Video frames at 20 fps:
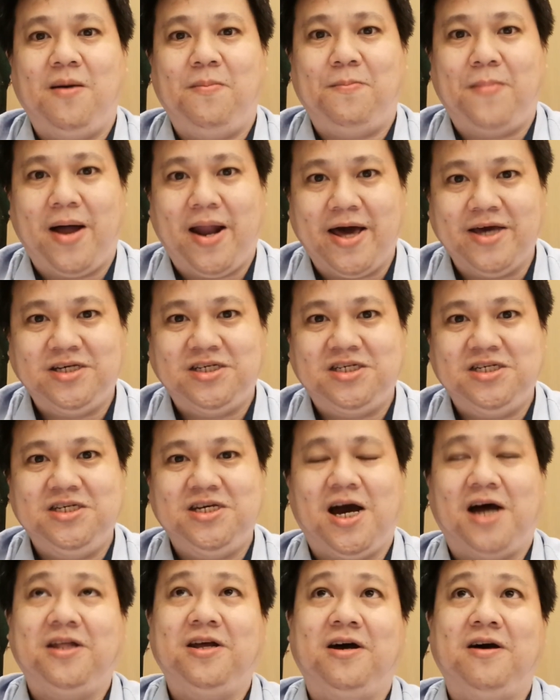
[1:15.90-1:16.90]
马来西
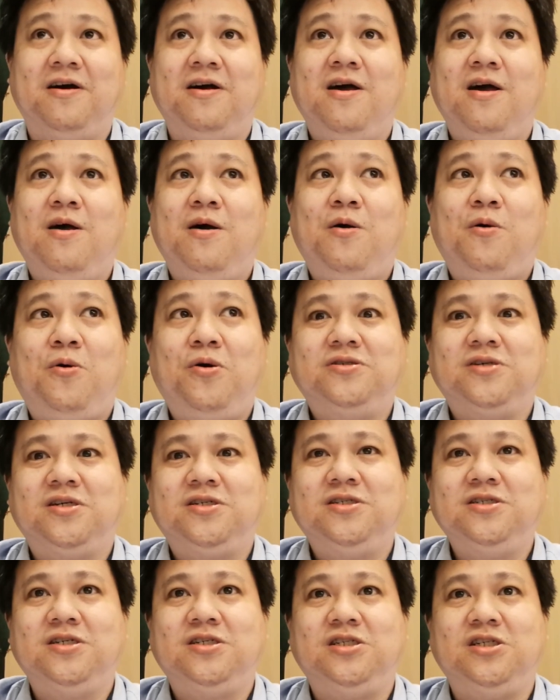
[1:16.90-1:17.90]
亚的，或者
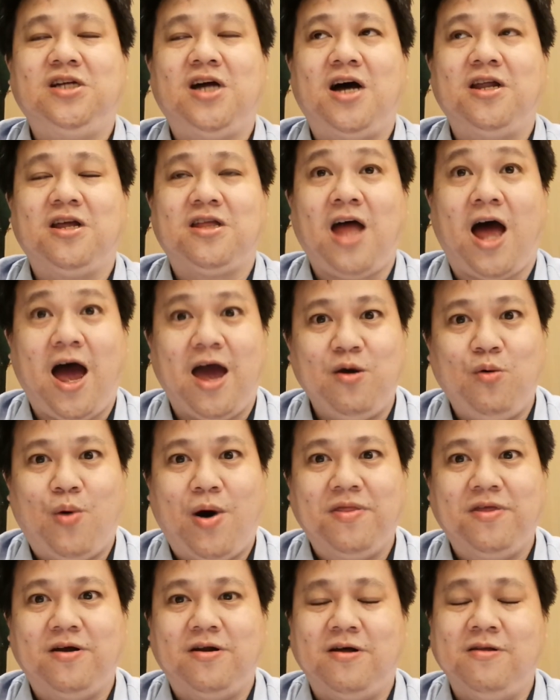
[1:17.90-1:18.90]
是其他的台
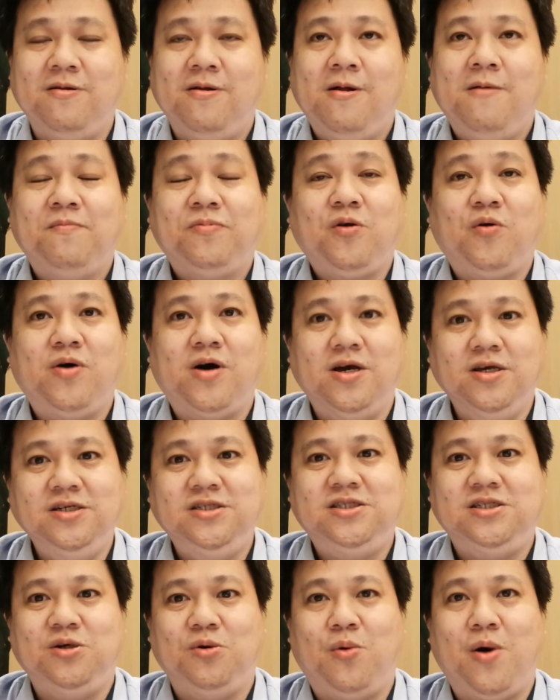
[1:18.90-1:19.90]
湾的人都很
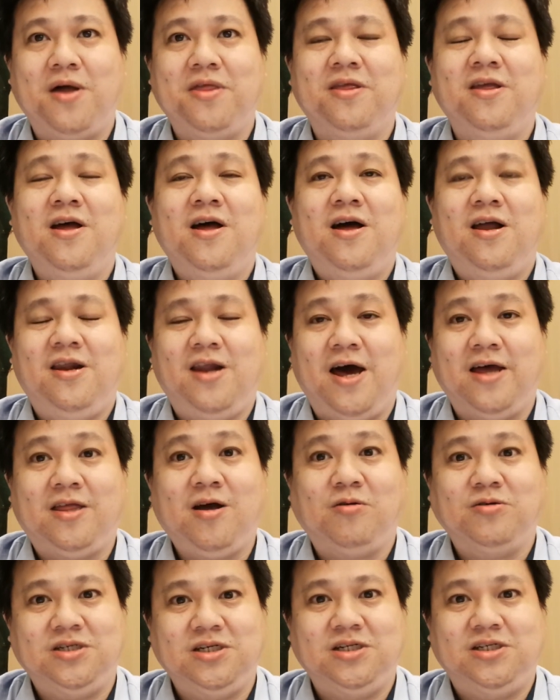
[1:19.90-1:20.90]
喜欢来
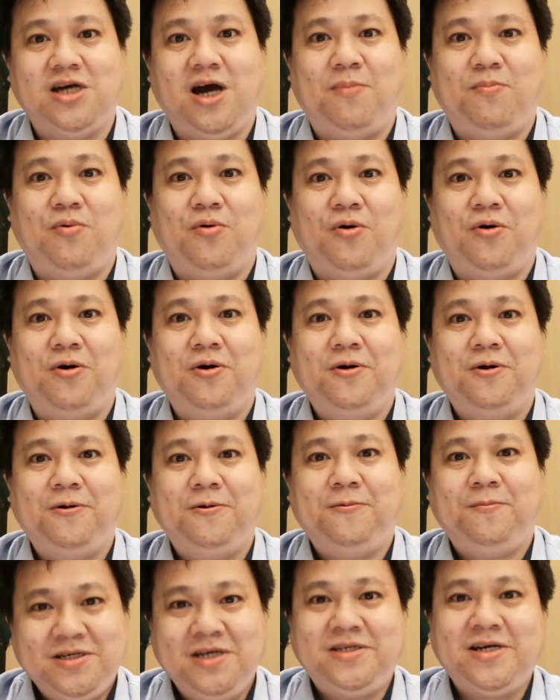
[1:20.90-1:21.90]
到新加坡。
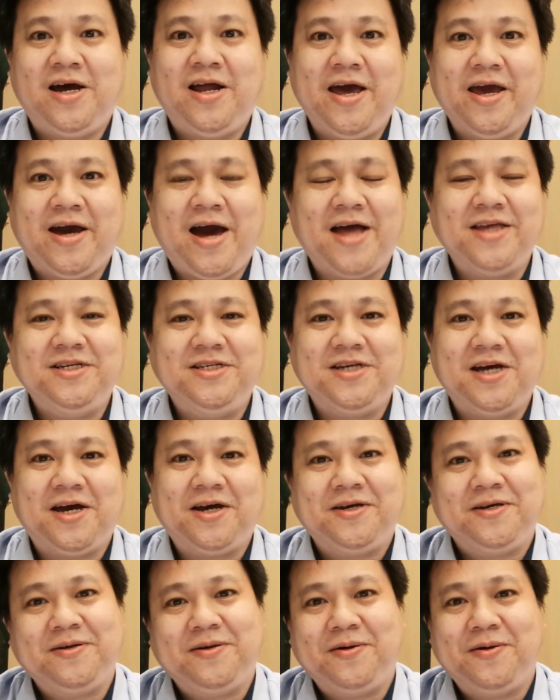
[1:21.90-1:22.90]
现在来看一下，
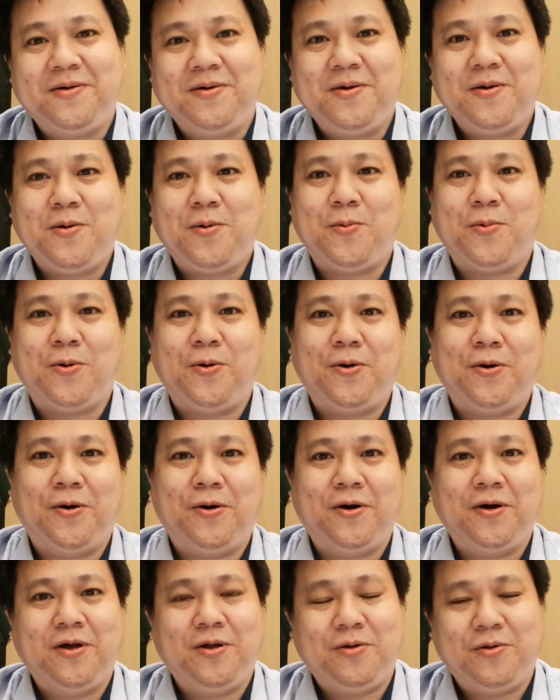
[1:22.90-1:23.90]

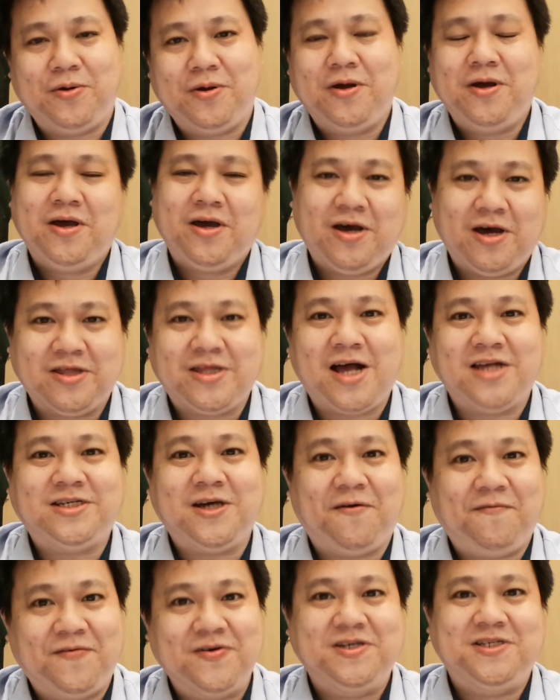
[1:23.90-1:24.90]
我跟大
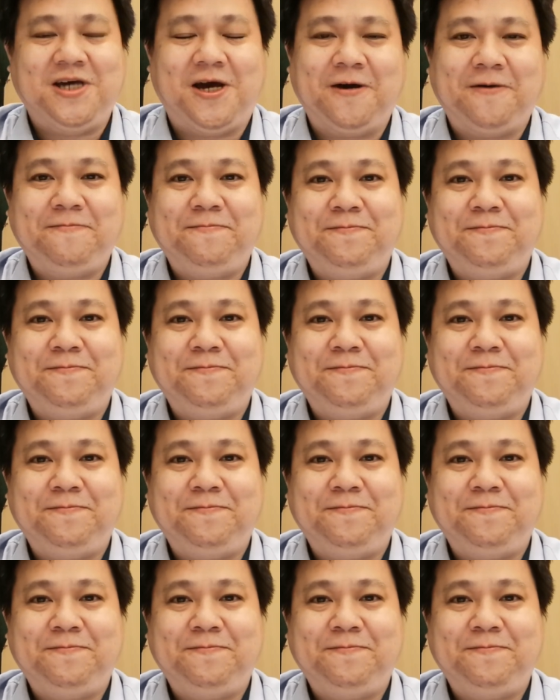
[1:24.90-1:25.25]
家分享。